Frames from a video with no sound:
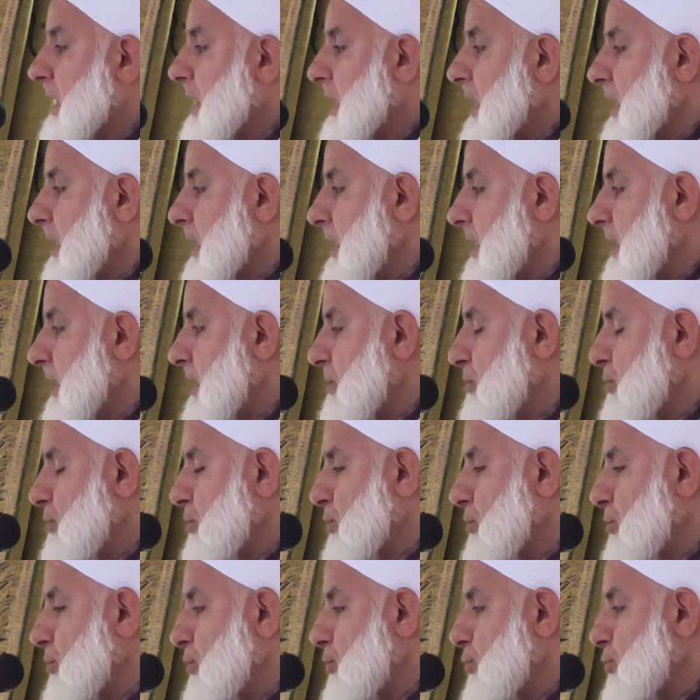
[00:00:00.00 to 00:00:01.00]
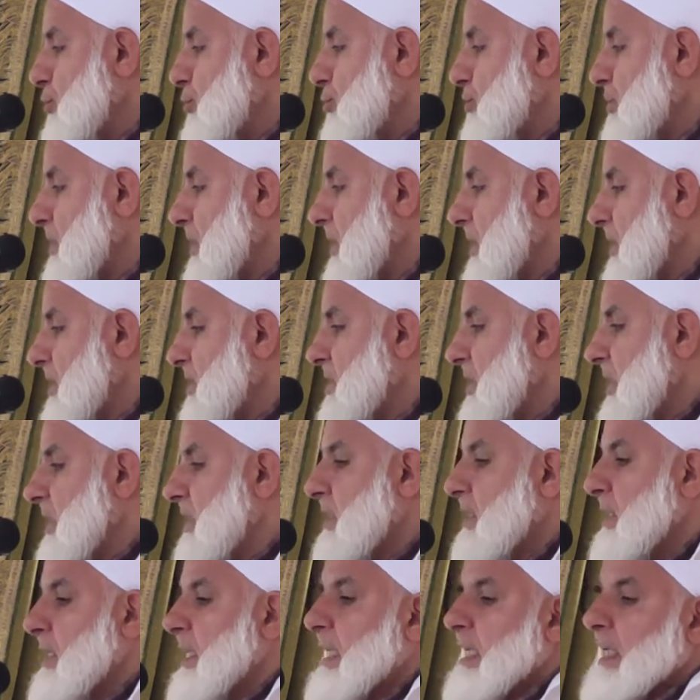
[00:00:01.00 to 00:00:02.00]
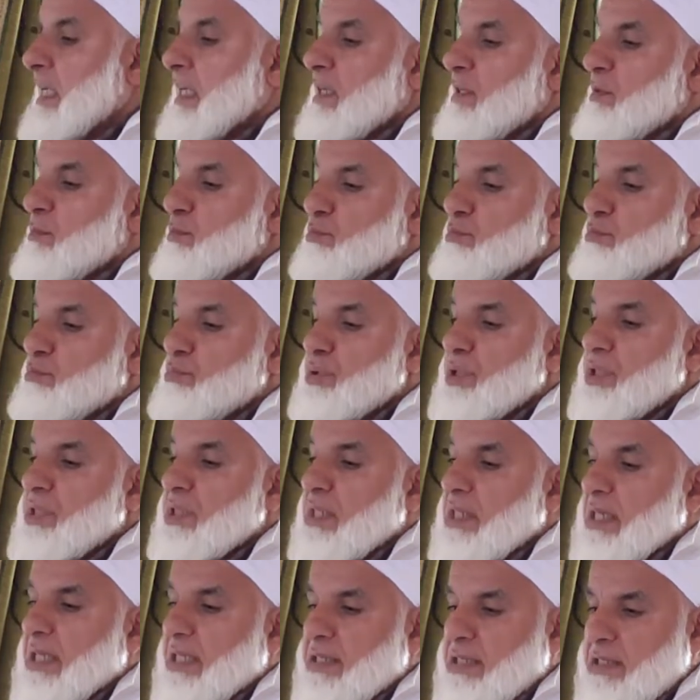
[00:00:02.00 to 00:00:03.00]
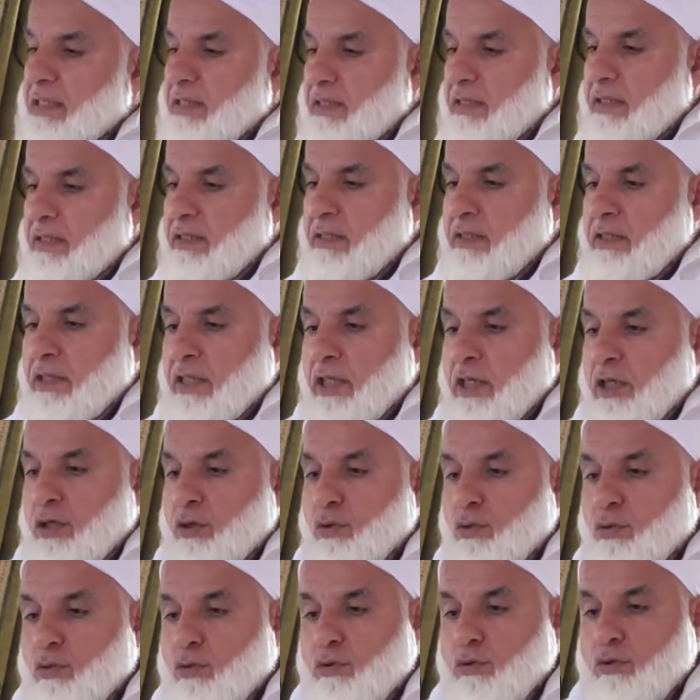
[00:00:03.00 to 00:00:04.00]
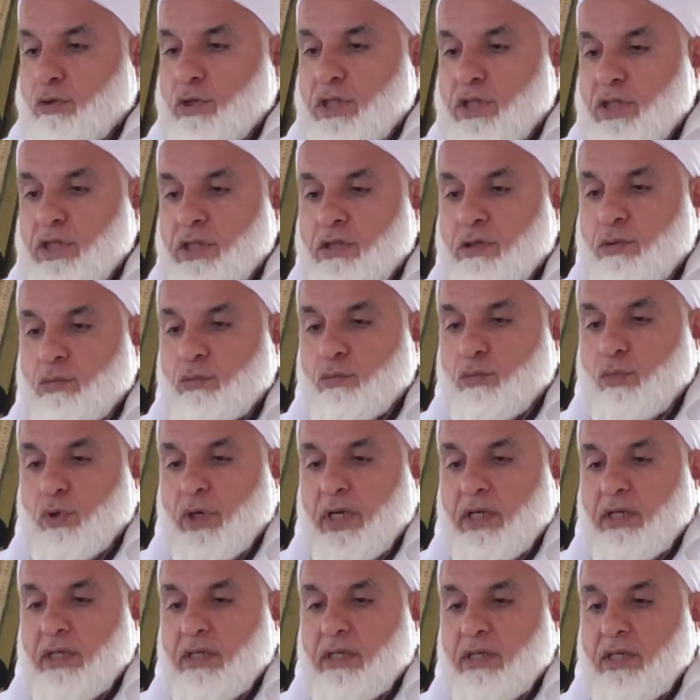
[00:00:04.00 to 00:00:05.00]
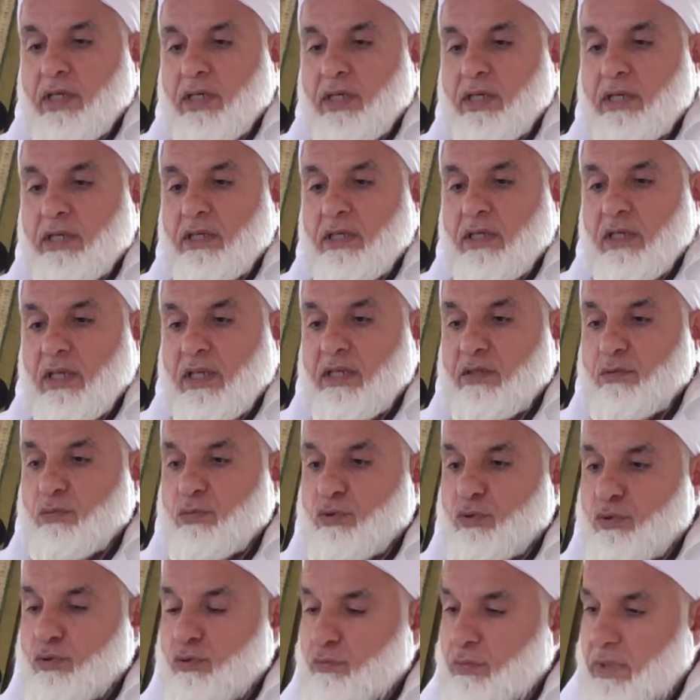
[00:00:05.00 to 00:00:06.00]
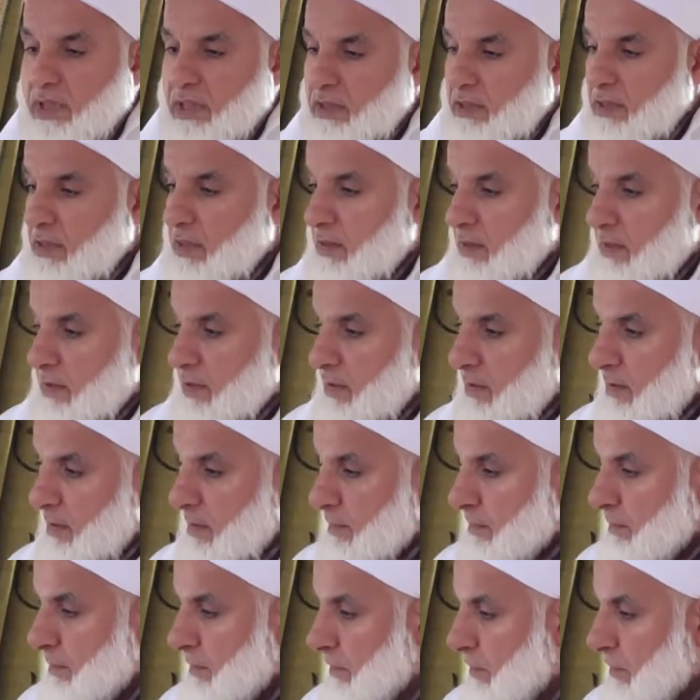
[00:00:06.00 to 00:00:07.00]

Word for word: Allah onu üstlenecek birilerini onun için müheyya kılar buyurmaktadır.